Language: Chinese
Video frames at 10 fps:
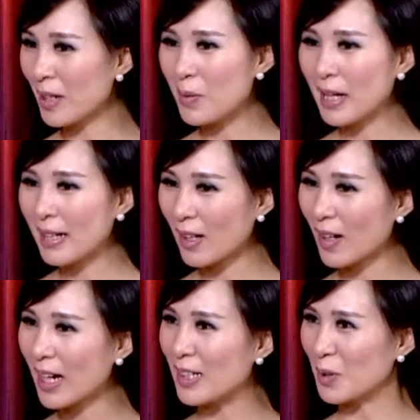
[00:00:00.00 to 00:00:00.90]
但我看到
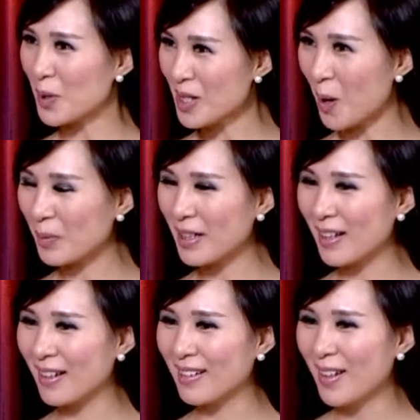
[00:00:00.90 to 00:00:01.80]
了很多照片。
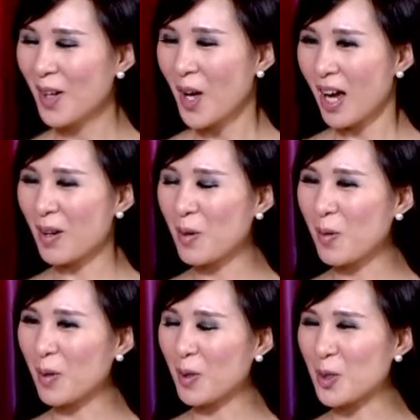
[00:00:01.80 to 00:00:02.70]
对对对，很疯
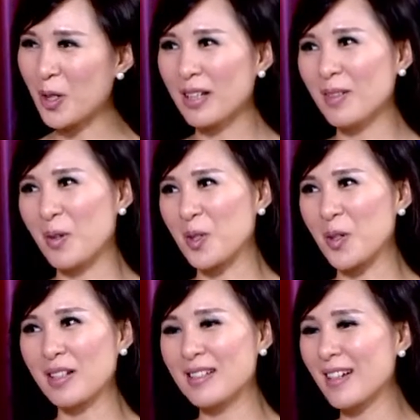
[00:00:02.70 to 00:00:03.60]
狂。我我觉得，我
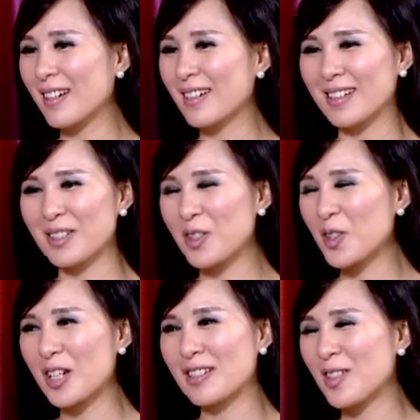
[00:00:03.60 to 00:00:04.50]
觉得这个
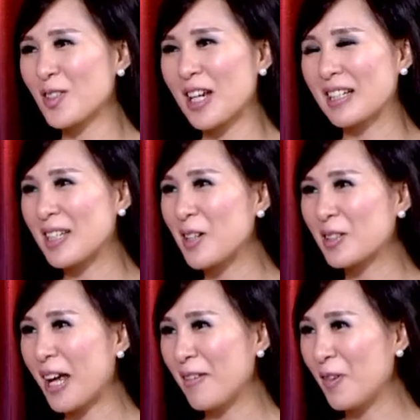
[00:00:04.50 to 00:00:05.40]
这这这个节日
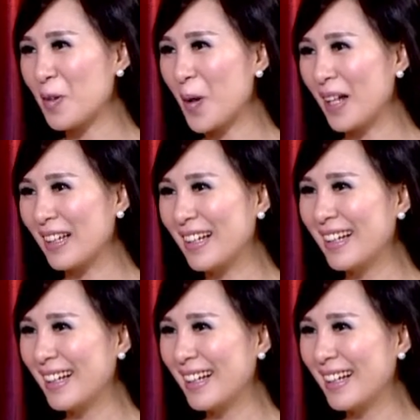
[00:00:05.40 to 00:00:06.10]
太疯狂了，